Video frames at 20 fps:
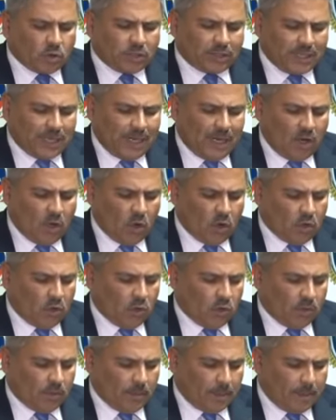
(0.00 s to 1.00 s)
González
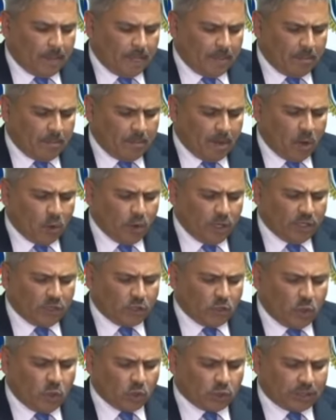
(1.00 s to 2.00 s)
Loyo,
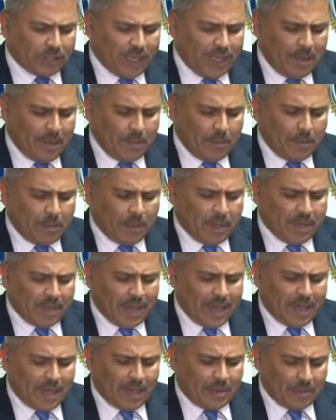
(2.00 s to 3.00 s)
Mauricio José
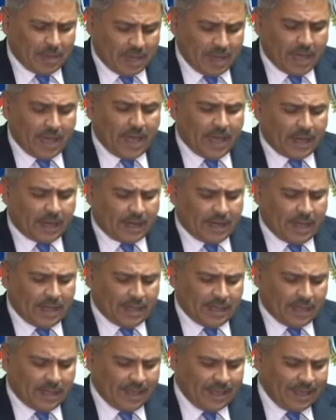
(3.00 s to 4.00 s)
Villegas
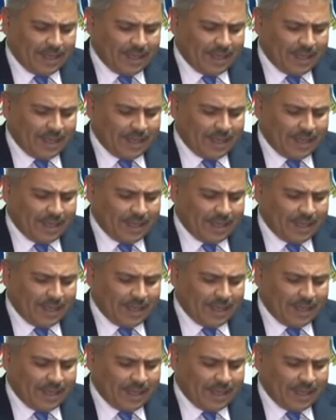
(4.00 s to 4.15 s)
Hernández,